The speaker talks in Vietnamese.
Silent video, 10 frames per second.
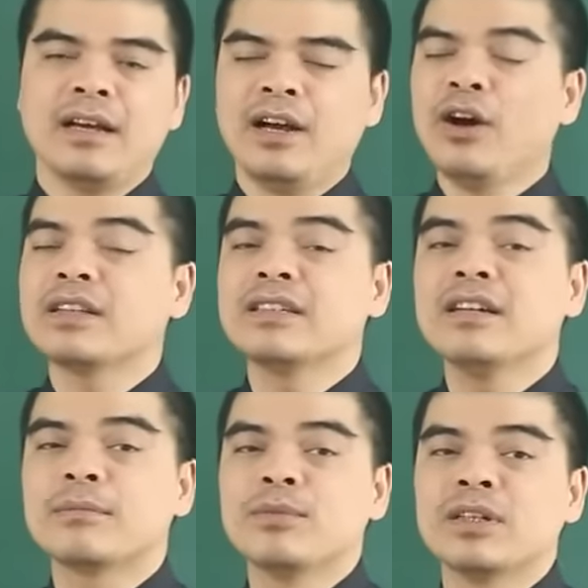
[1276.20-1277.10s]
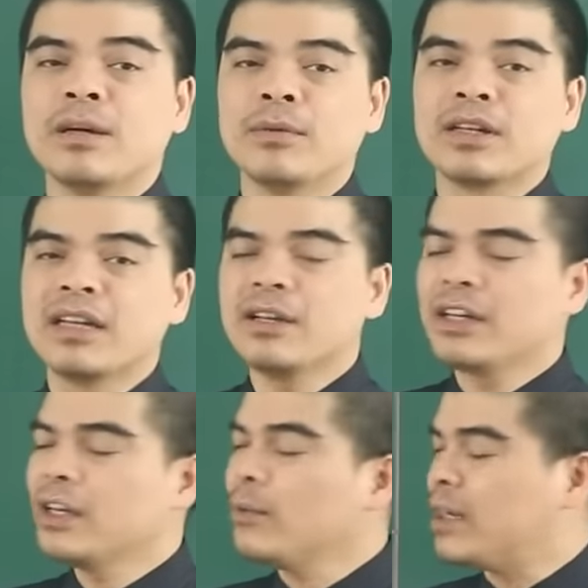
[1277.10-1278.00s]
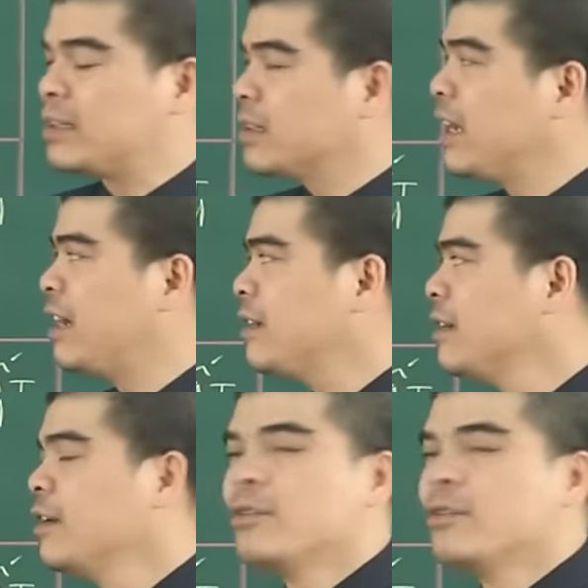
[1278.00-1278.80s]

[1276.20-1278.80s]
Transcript: Họ sẽ được hưởng một cái kết quả xứng đáng.